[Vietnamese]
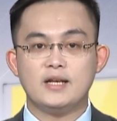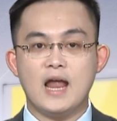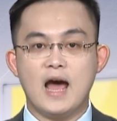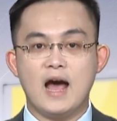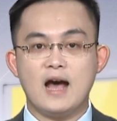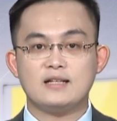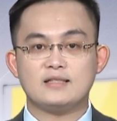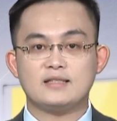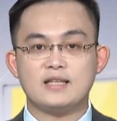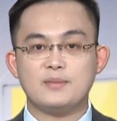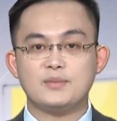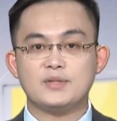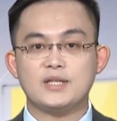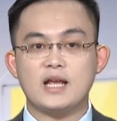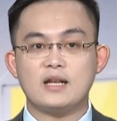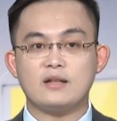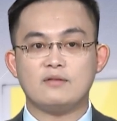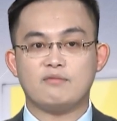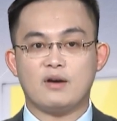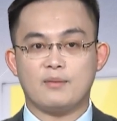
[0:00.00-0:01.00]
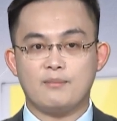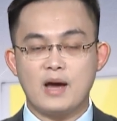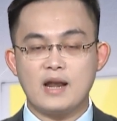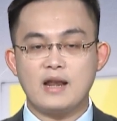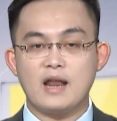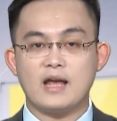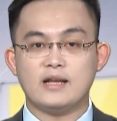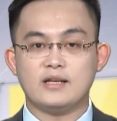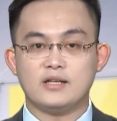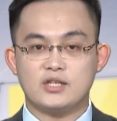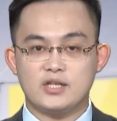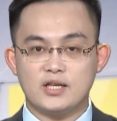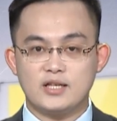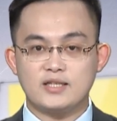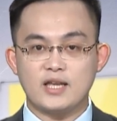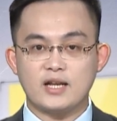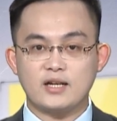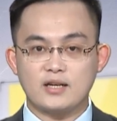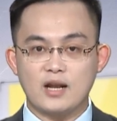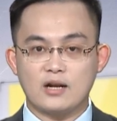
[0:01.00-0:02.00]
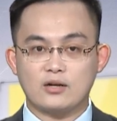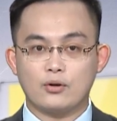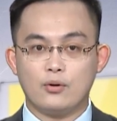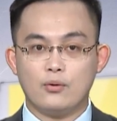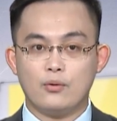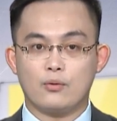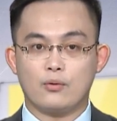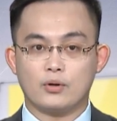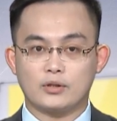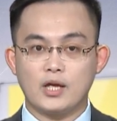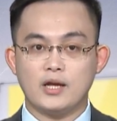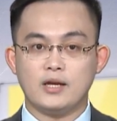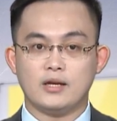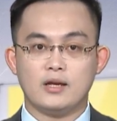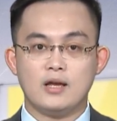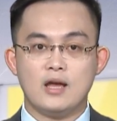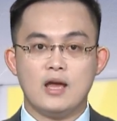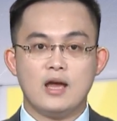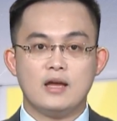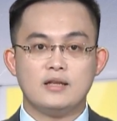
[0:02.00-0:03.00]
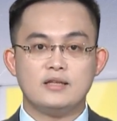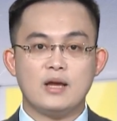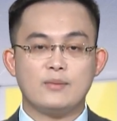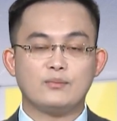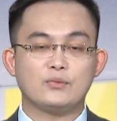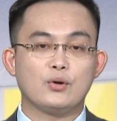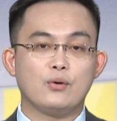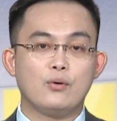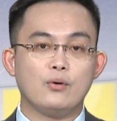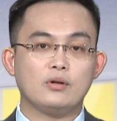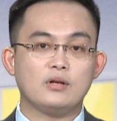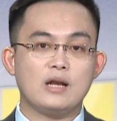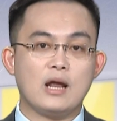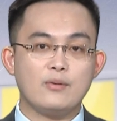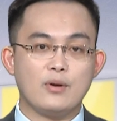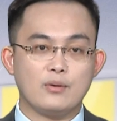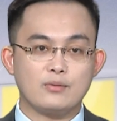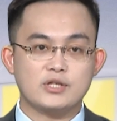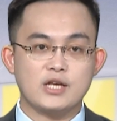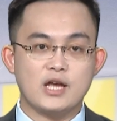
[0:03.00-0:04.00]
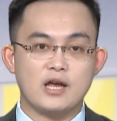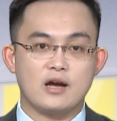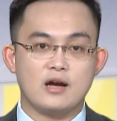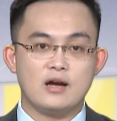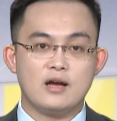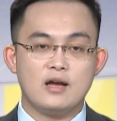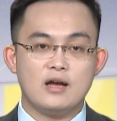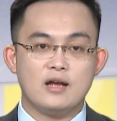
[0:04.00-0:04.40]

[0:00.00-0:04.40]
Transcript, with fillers: đã xem xét và ban hành chính sách đặc thù của tỉnh – nhằm thu hút lao động trẻ